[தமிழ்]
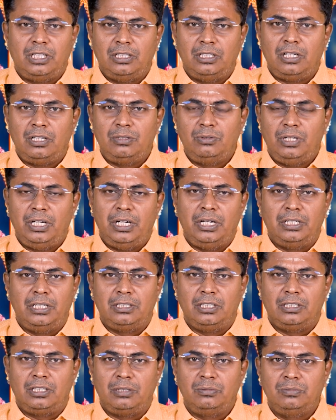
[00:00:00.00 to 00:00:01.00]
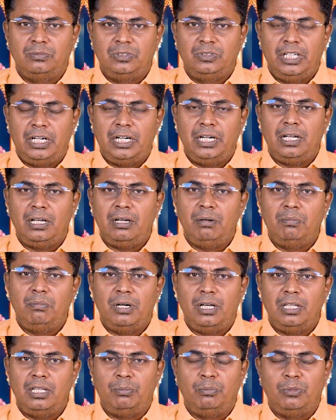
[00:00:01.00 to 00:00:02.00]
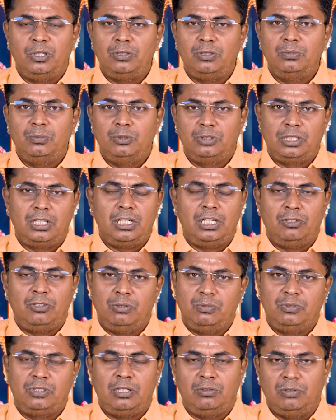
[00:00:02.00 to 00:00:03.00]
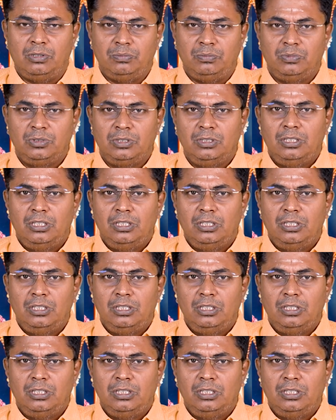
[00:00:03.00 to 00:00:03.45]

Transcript: சந்திரனுடைய நட்சத்திரம் இரண்டாம் பாதம் மட்டும் புஷ்கர நவம்சத்தில் வரும்